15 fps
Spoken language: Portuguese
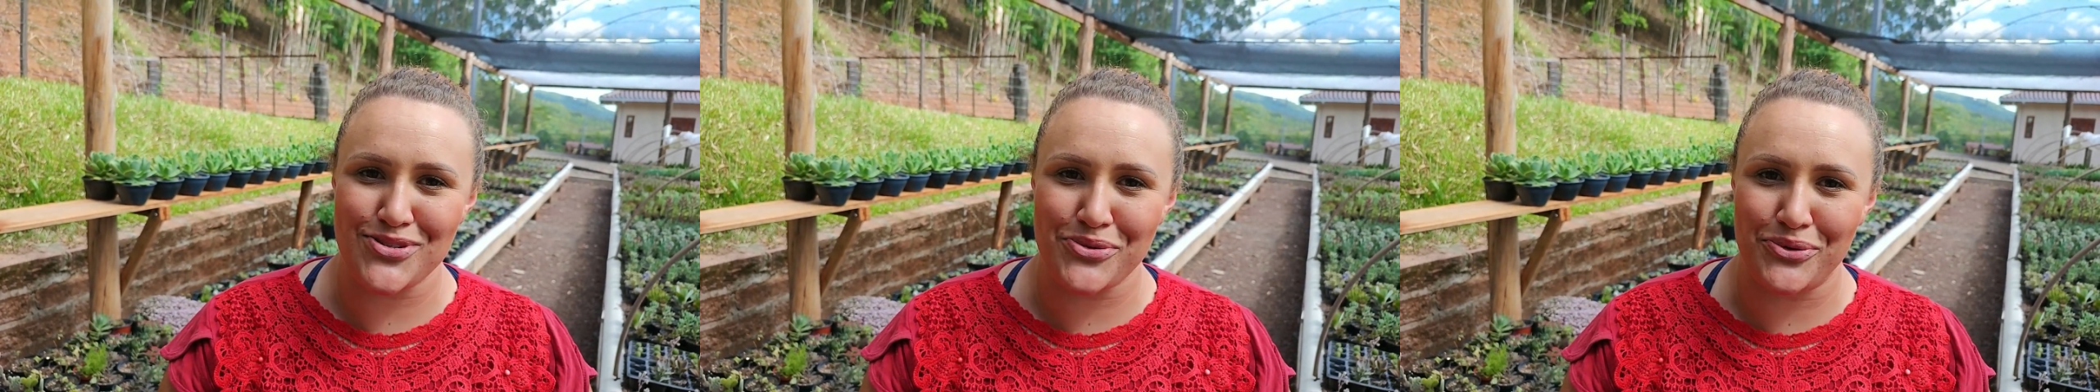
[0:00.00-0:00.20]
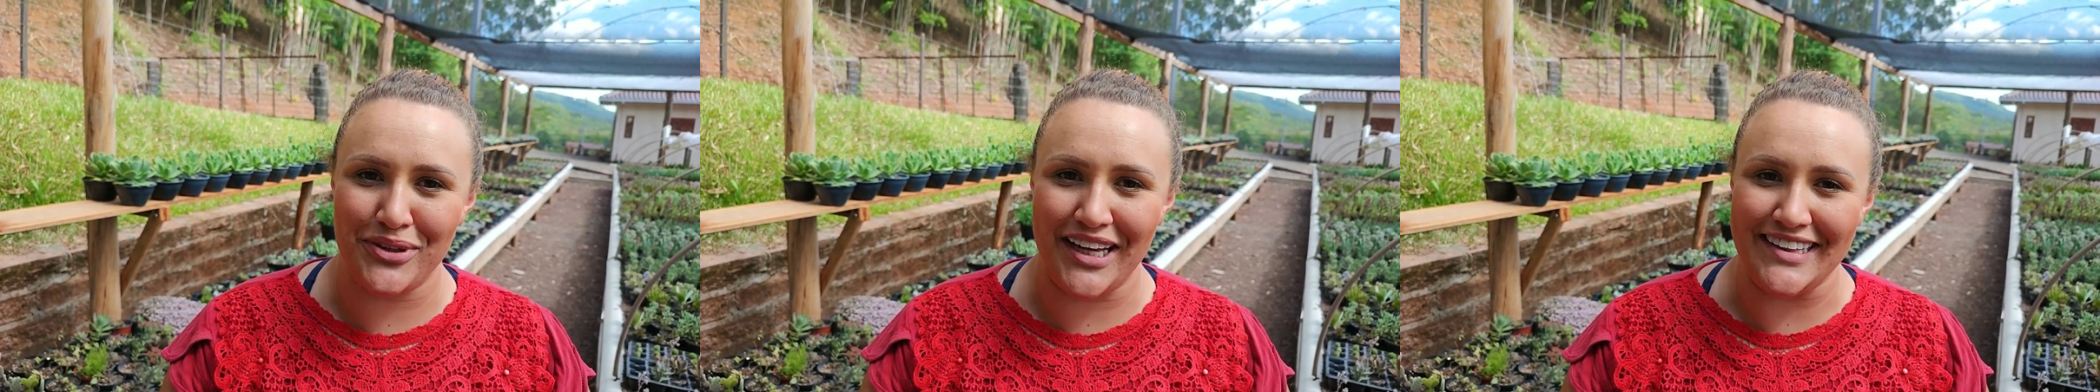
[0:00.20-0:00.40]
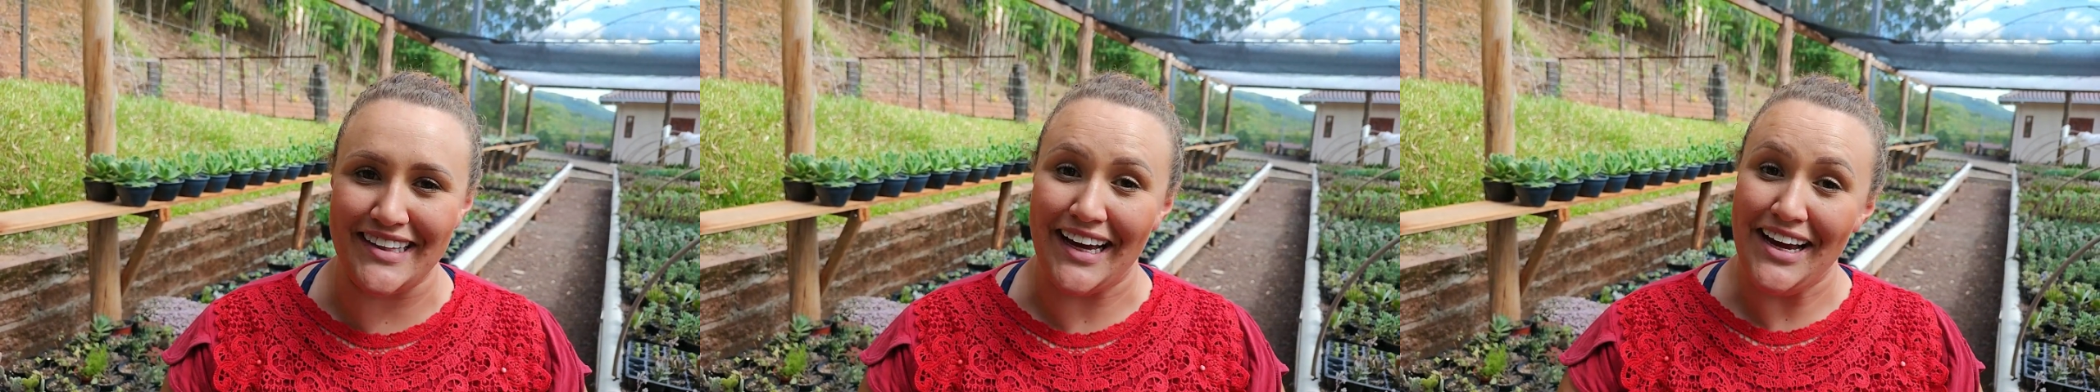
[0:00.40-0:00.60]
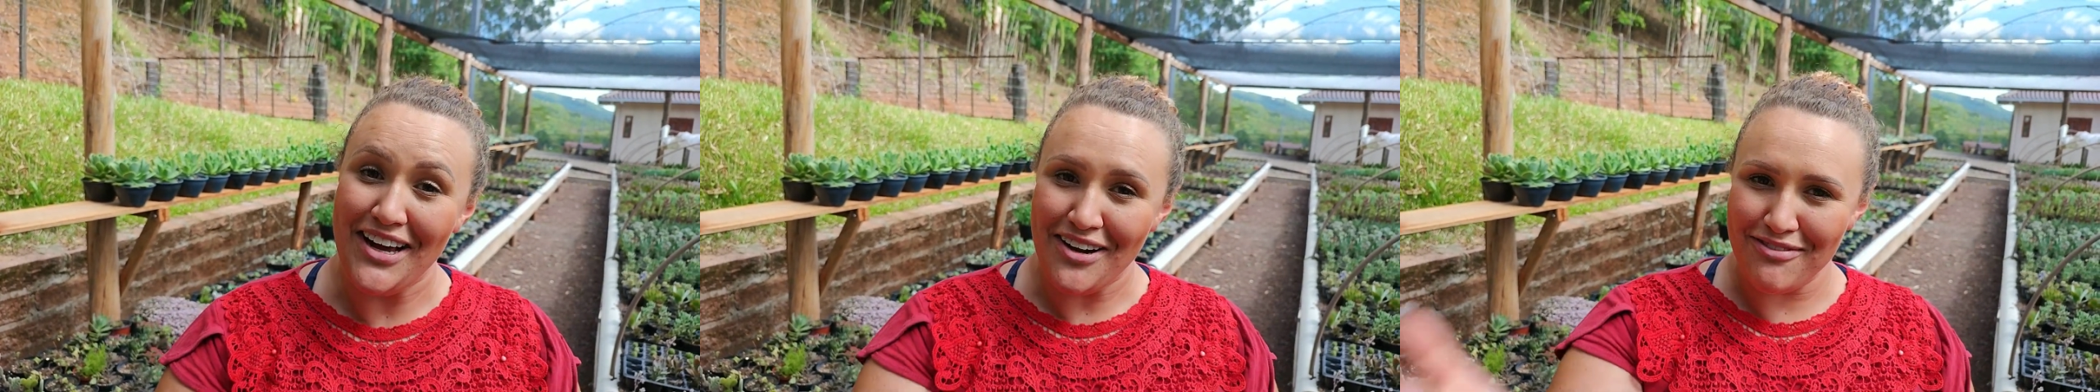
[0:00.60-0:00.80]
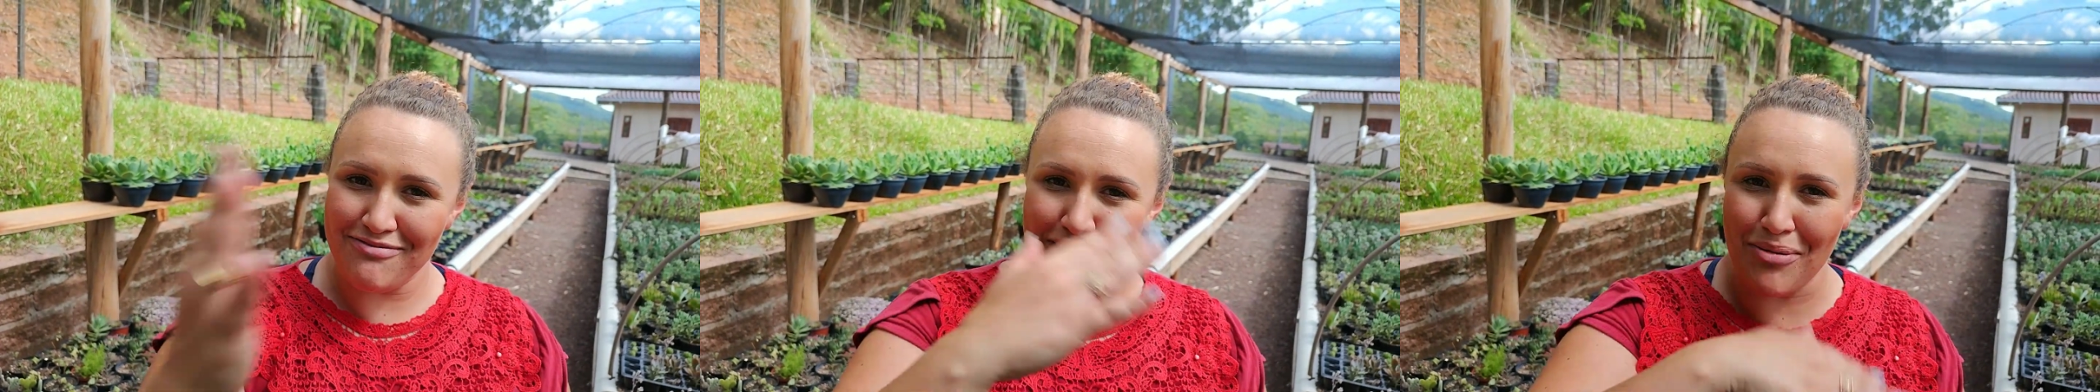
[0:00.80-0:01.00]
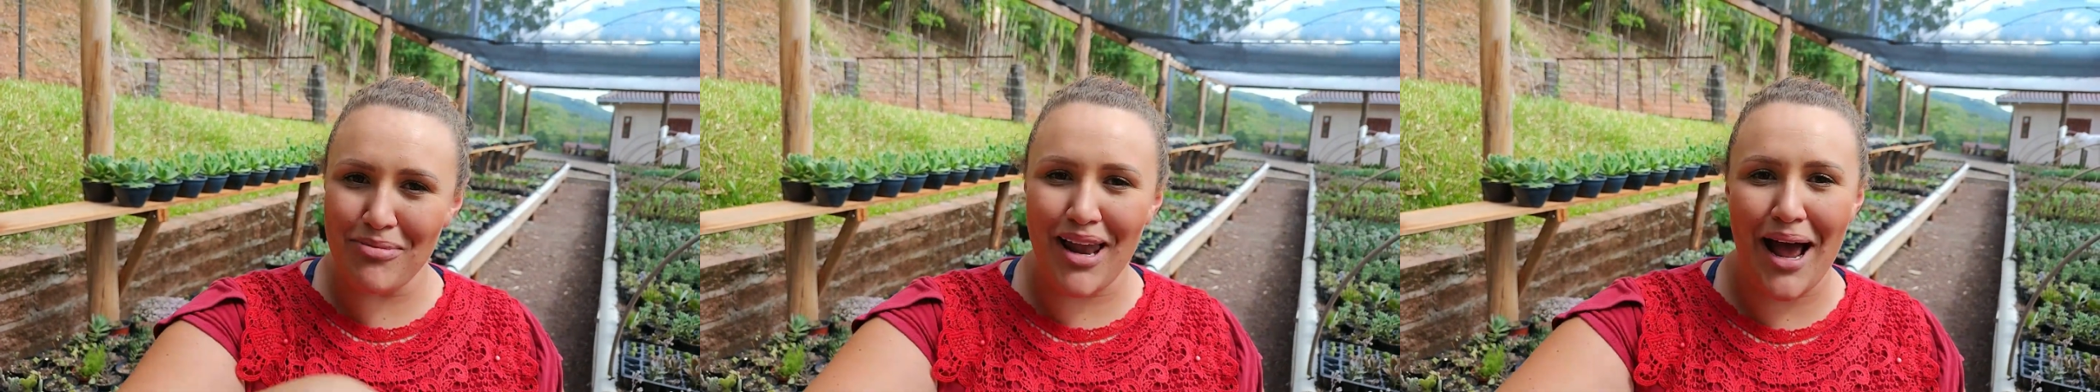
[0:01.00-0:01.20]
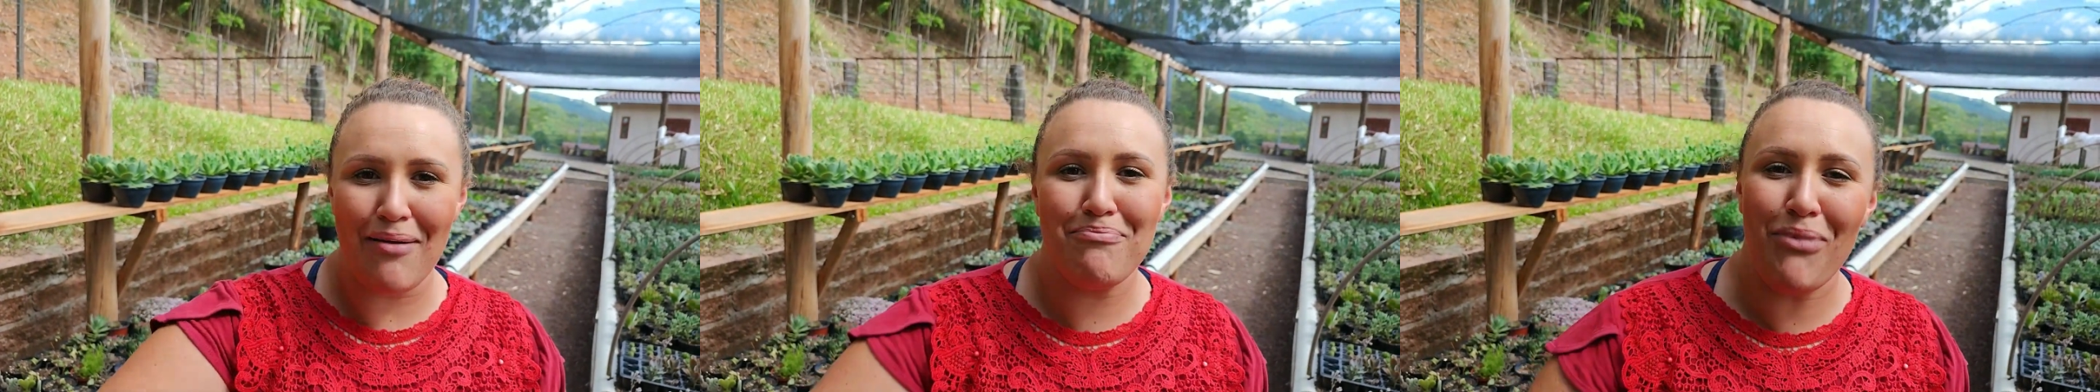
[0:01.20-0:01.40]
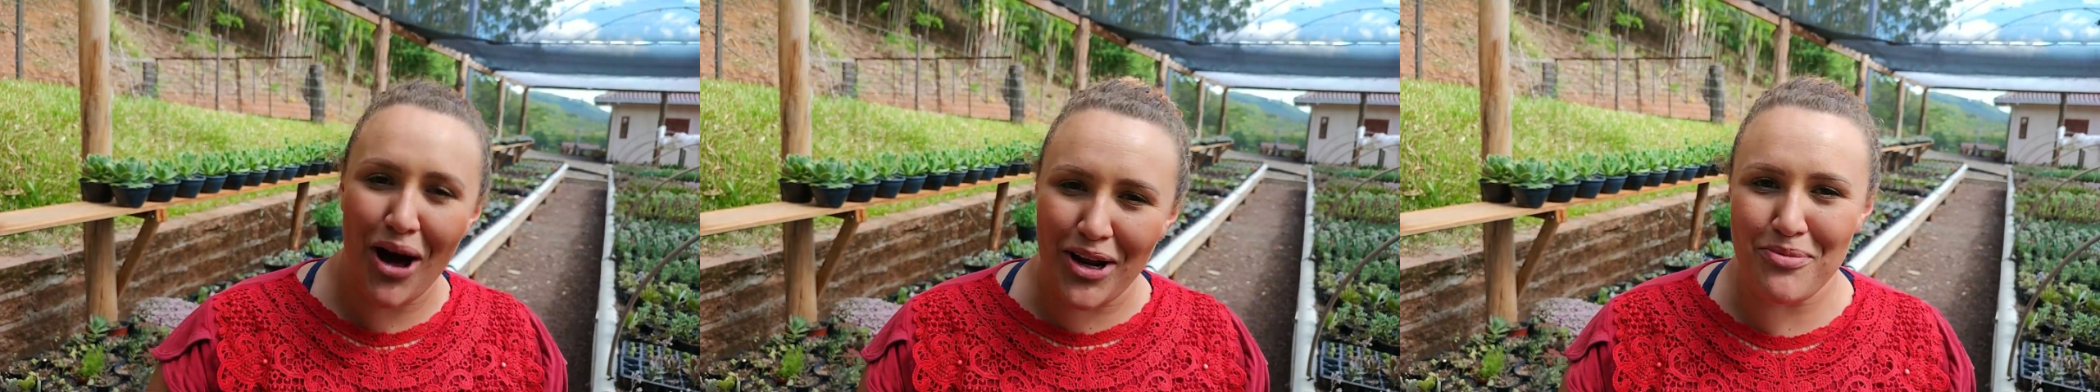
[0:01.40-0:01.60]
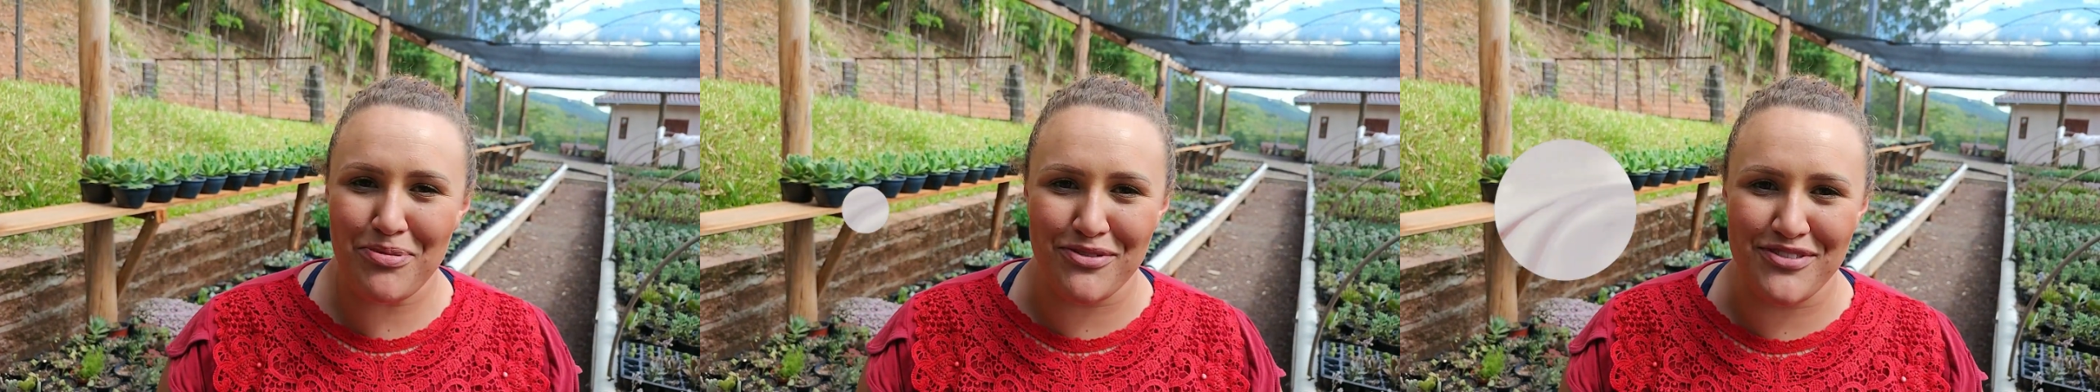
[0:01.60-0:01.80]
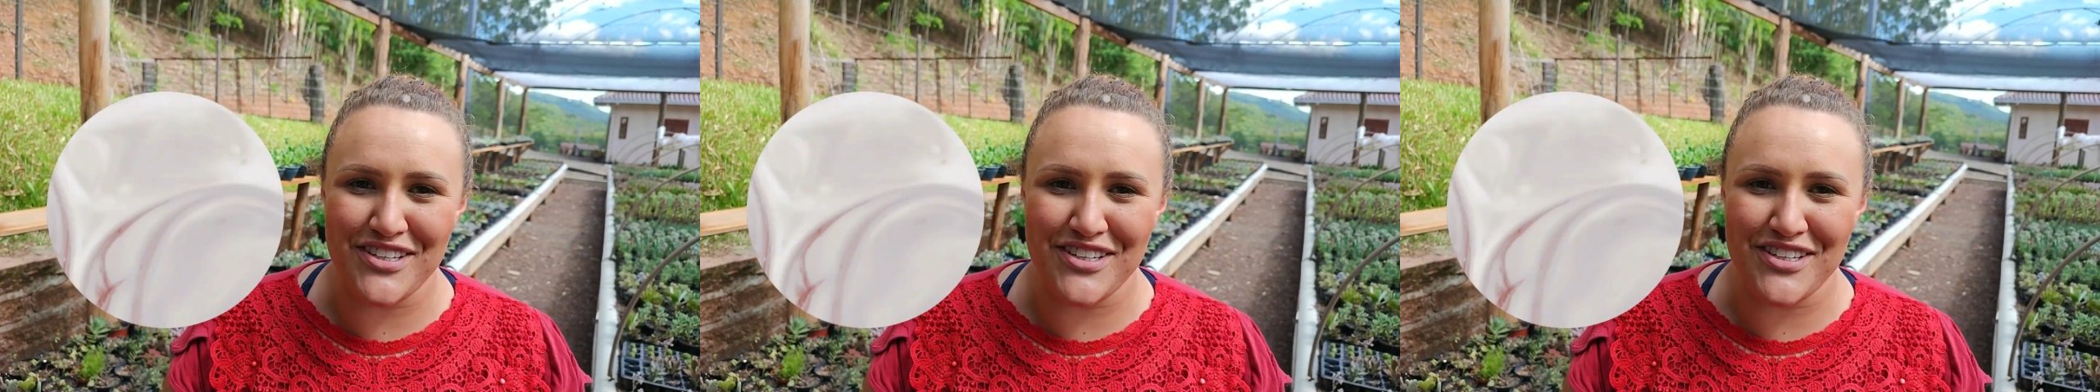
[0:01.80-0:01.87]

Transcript: suculenta. Vamos lá, bora pro